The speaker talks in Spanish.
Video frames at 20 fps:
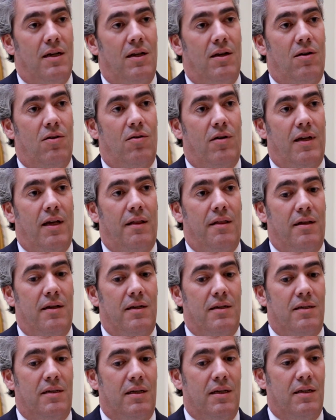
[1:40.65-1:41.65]
lo que hace
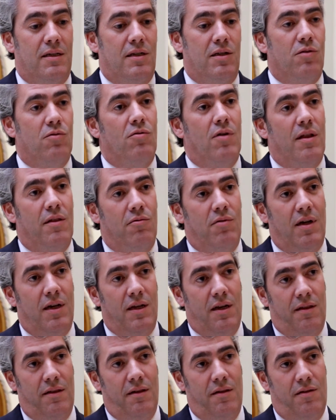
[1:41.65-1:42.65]
es que si uno hace un
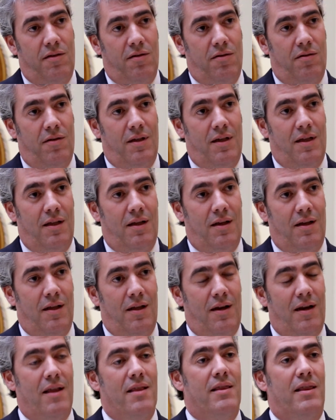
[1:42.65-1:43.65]
ejercicio de
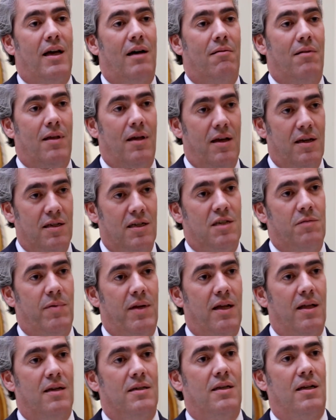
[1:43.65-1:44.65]
rentabilidades
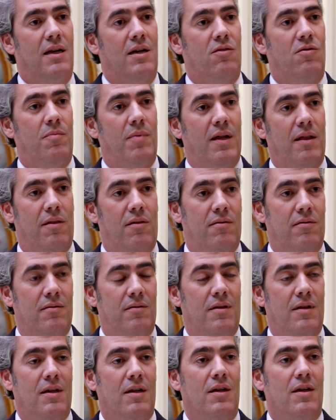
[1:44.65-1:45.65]
esperadas a largo plazo,
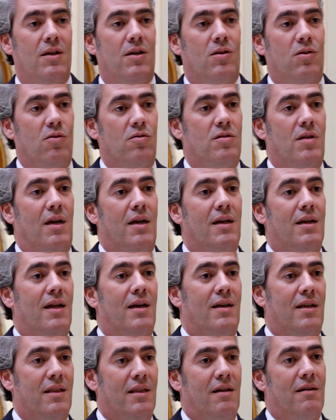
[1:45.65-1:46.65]
nos salgan las
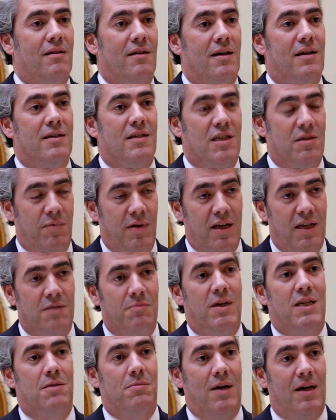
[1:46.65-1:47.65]
rentabilidades esperadas
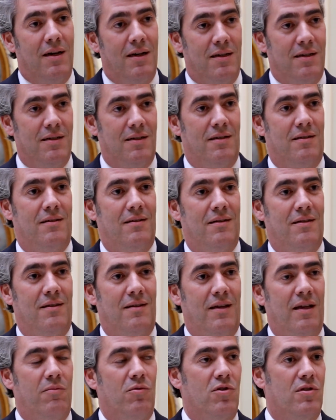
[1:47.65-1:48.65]
más bajas
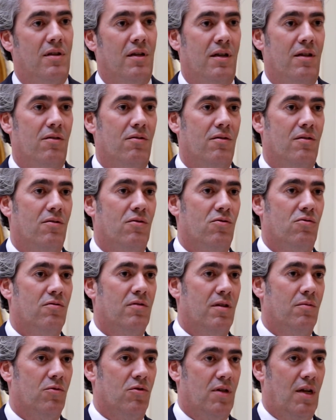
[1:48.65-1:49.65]
que hemos tenido en los
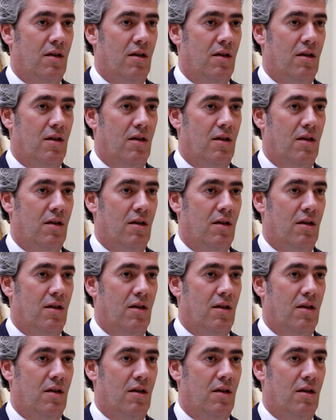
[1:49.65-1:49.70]
últimos